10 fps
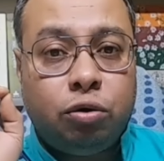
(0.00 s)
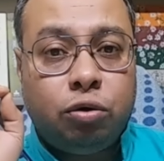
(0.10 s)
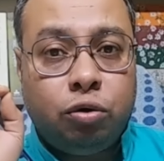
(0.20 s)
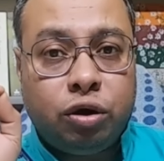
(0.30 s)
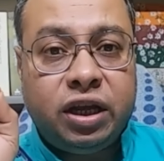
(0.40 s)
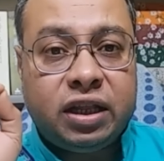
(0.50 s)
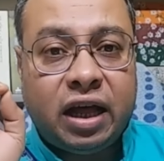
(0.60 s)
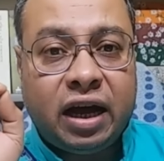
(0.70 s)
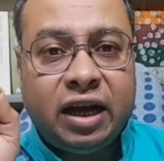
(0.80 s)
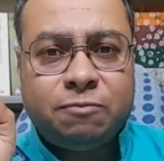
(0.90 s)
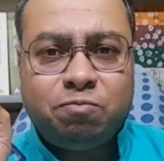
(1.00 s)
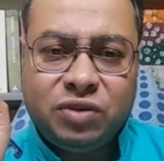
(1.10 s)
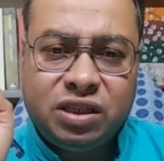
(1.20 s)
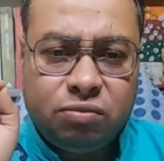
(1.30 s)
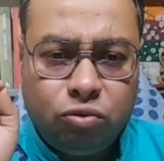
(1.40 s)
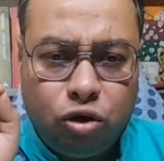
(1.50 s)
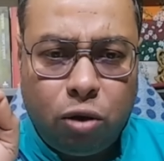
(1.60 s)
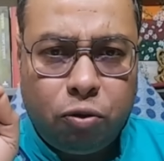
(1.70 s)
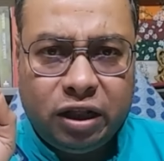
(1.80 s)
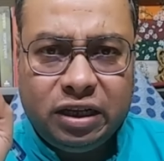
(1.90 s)
যদি কেউ ঘটিয়ে থাকে যে
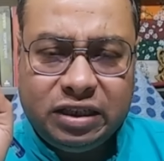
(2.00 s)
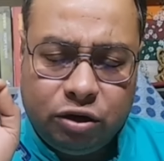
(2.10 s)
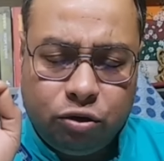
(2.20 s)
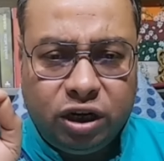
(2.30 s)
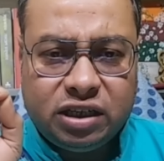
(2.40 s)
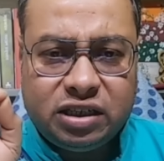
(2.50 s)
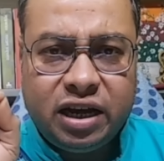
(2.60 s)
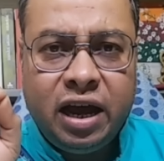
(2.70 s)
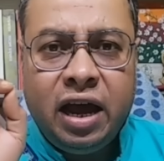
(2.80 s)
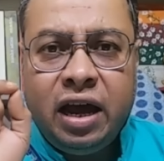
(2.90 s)
মূল অপরাধী যে ঘটিয়েছে